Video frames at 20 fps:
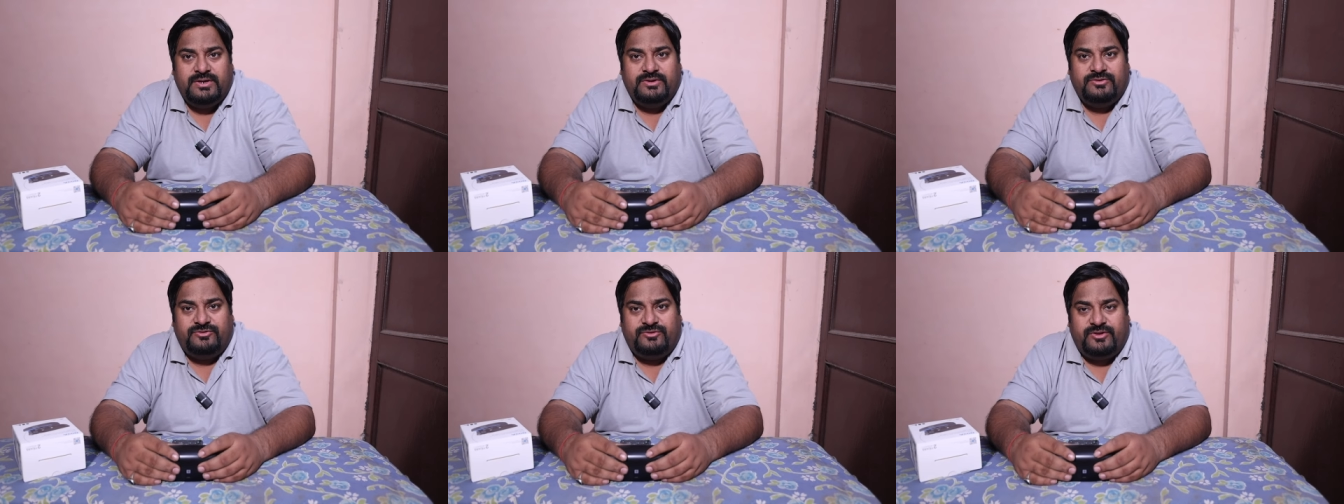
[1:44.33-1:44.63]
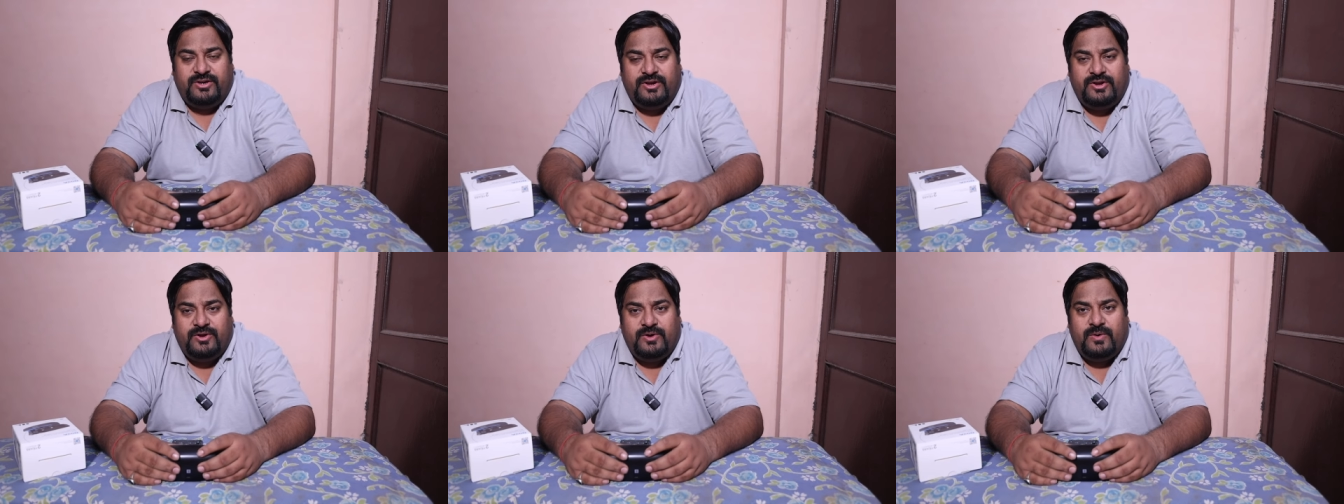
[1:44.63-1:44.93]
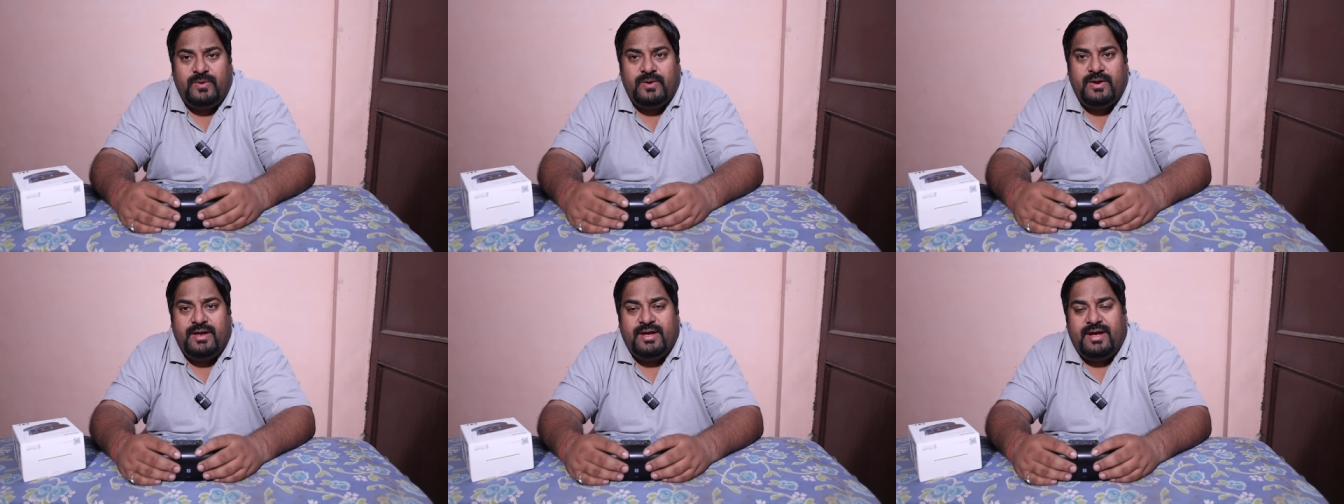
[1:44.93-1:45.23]

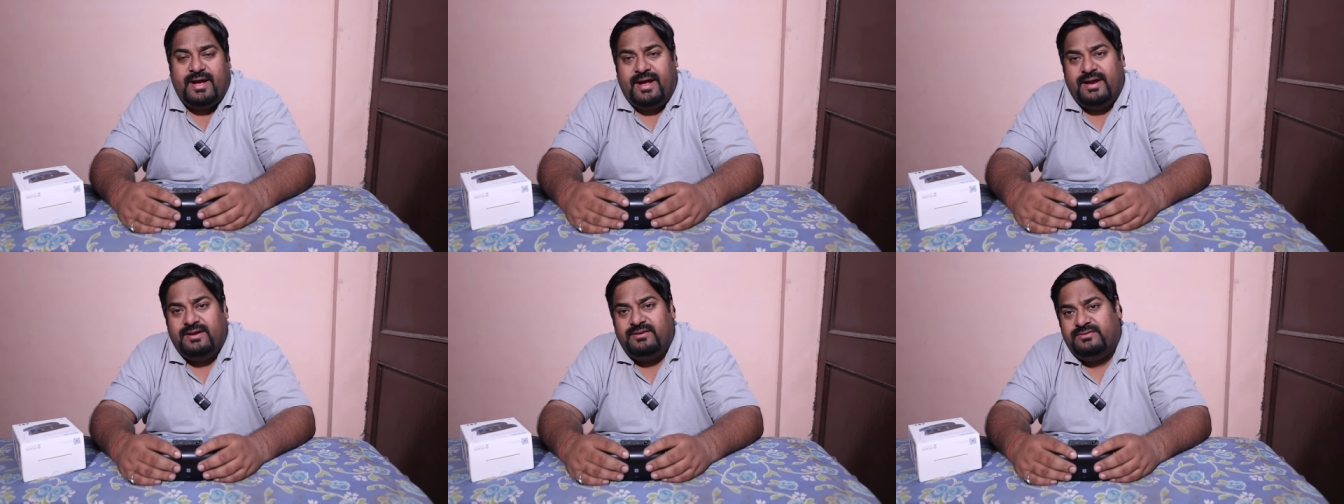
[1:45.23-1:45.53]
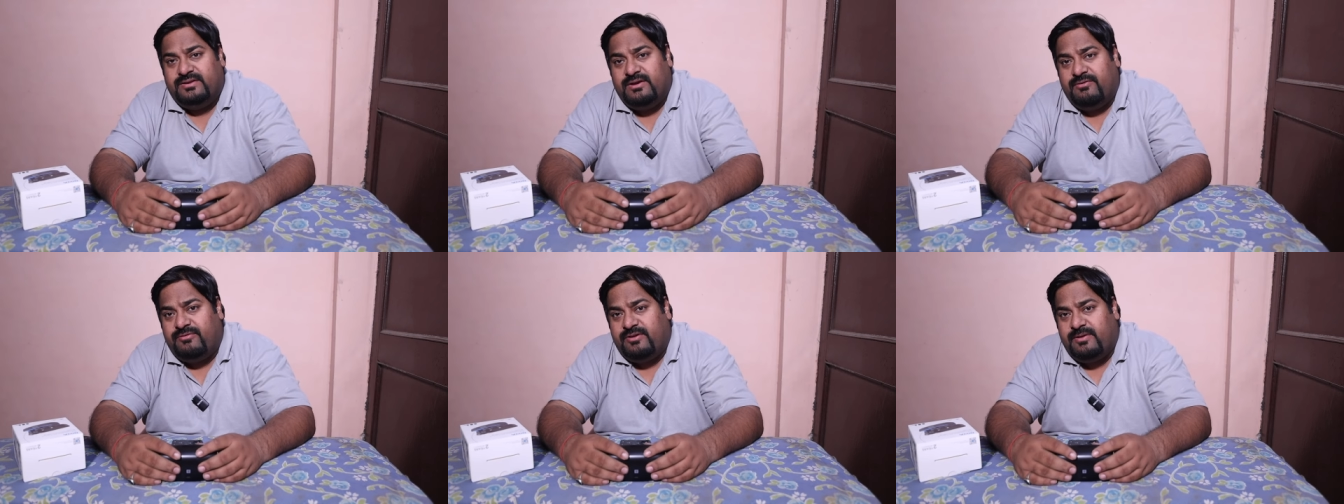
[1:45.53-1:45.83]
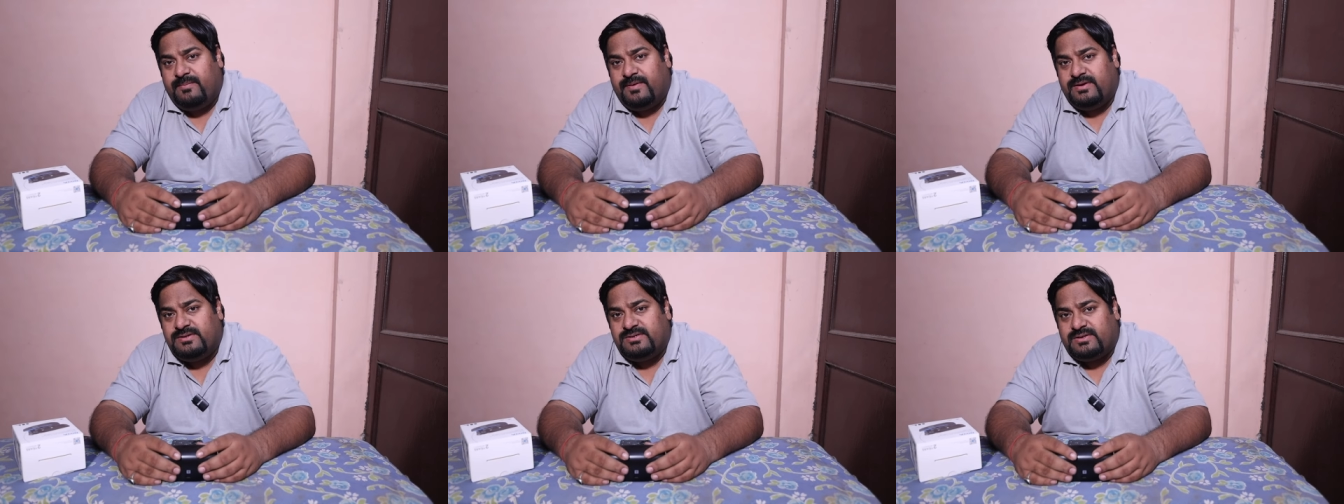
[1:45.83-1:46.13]
स्टीरियो एंड
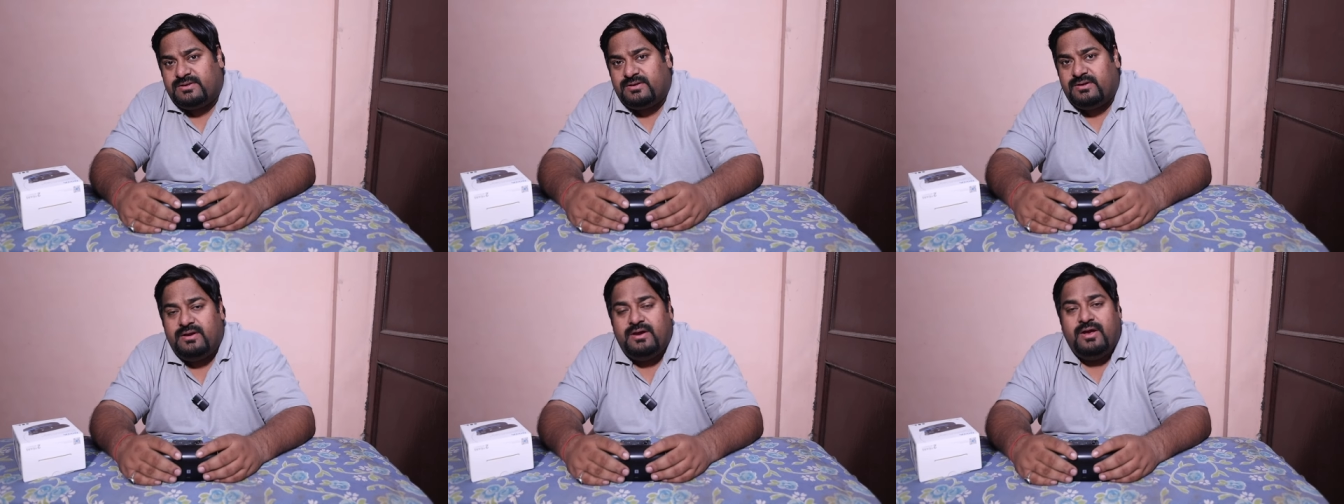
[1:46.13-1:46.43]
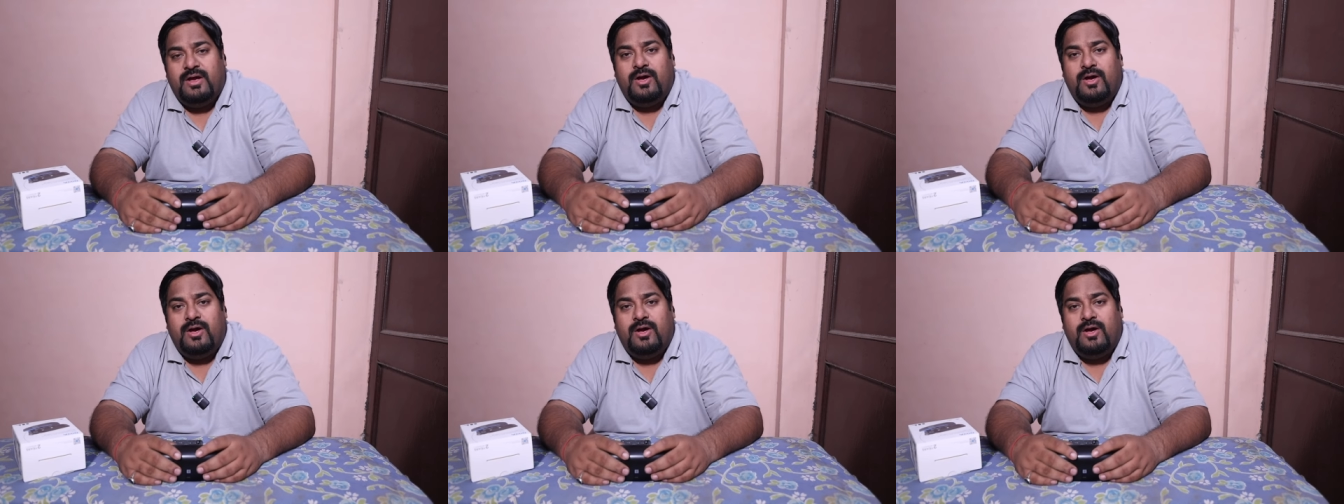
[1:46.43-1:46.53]
सेफ्टी मेजर